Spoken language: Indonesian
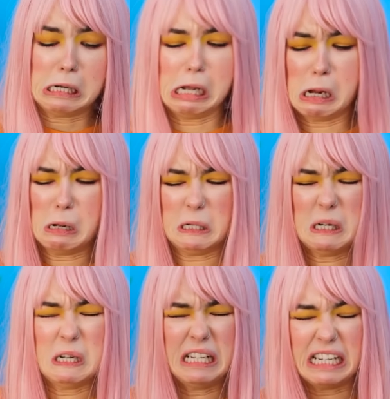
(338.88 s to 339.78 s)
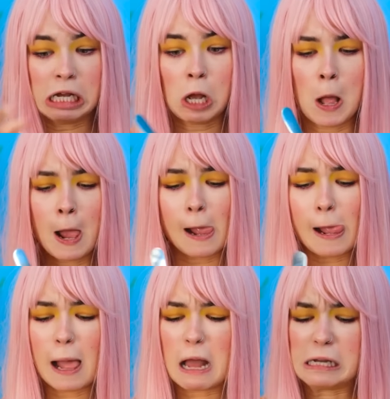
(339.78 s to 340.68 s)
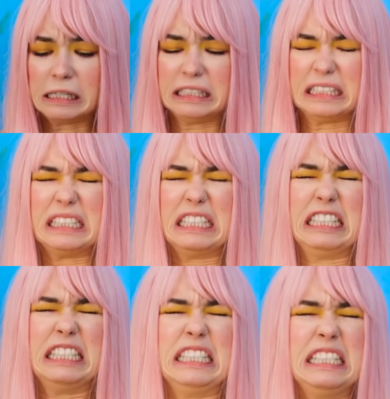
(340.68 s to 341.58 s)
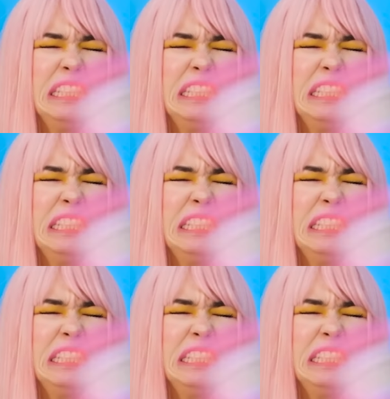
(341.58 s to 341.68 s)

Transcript: Uh, nyebelin banget. Perlu ngejim